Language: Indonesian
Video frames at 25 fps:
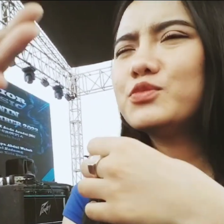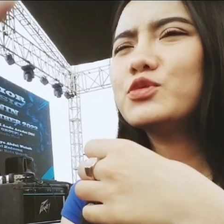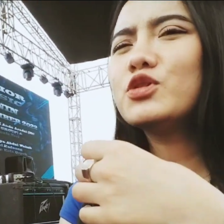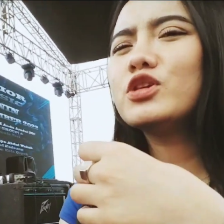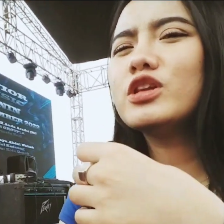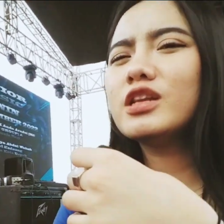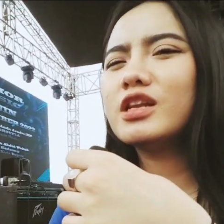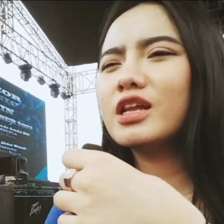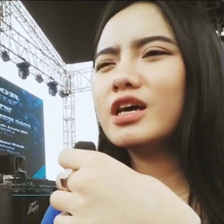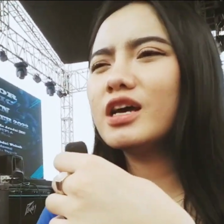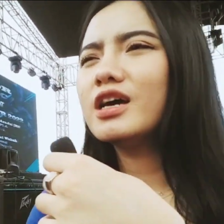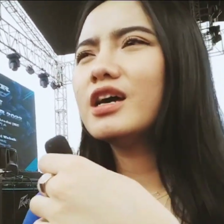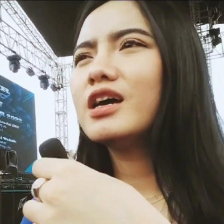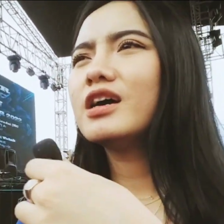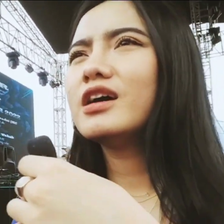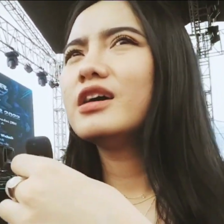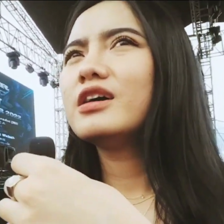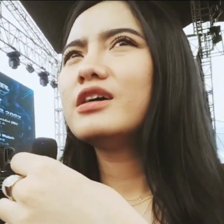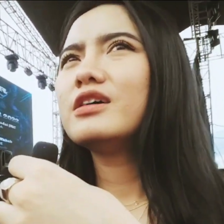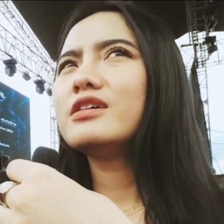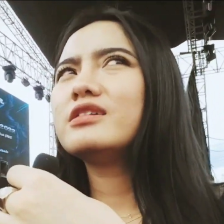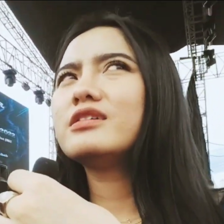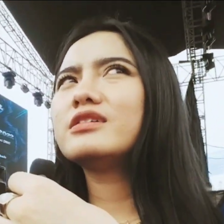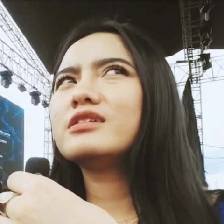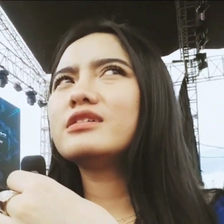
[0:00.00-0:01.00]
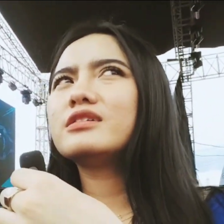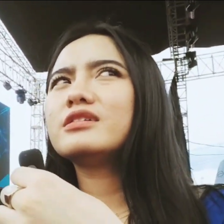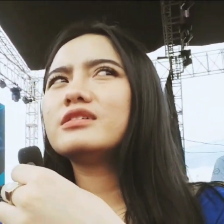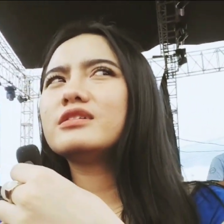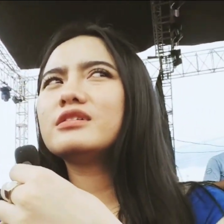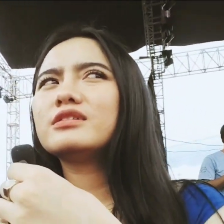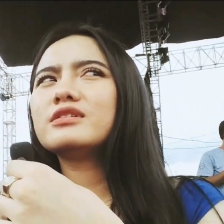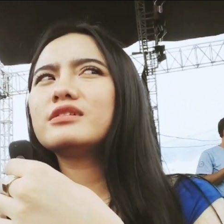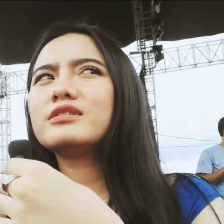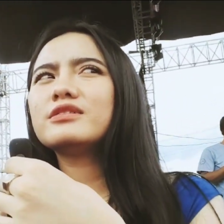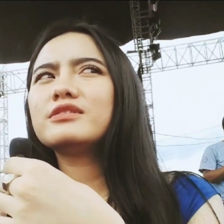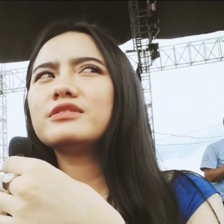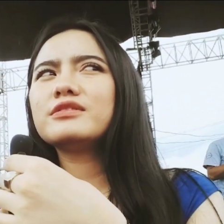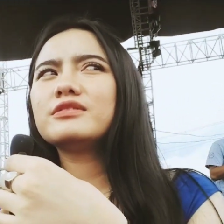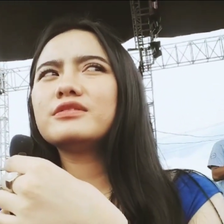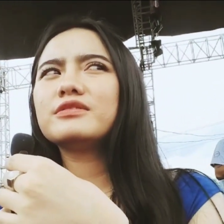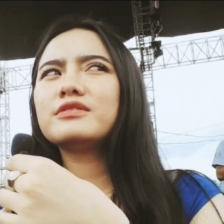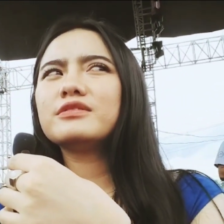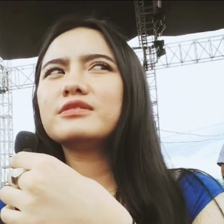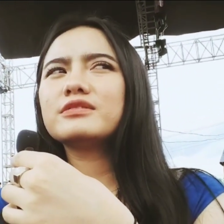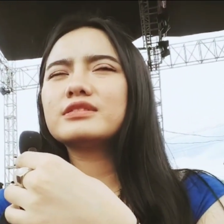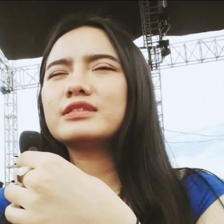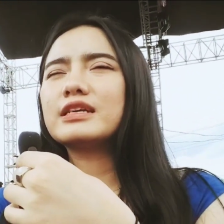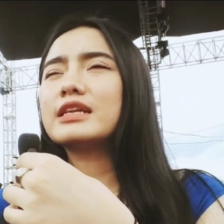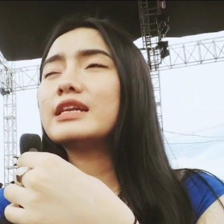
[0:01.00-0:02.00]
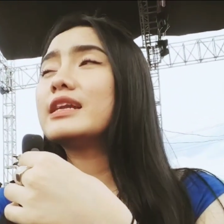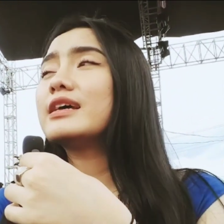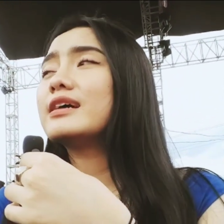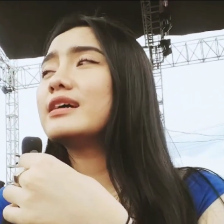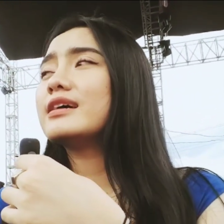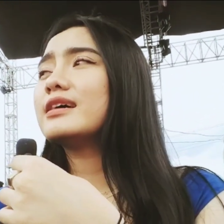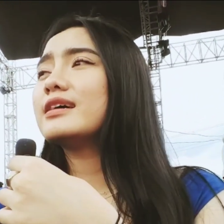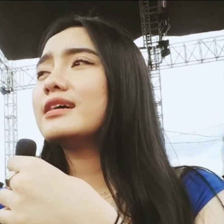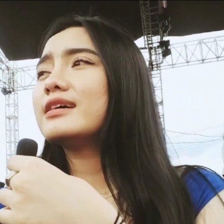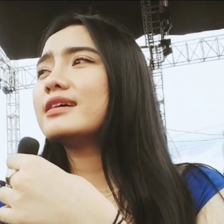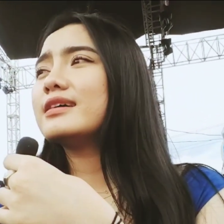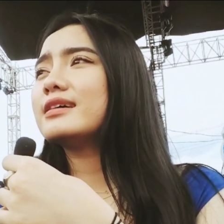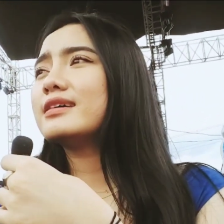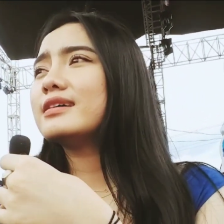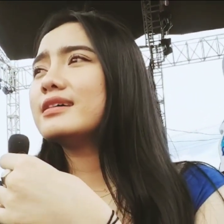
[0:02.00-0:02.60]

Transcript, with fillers: Alhamdulillah uh, halo, senang,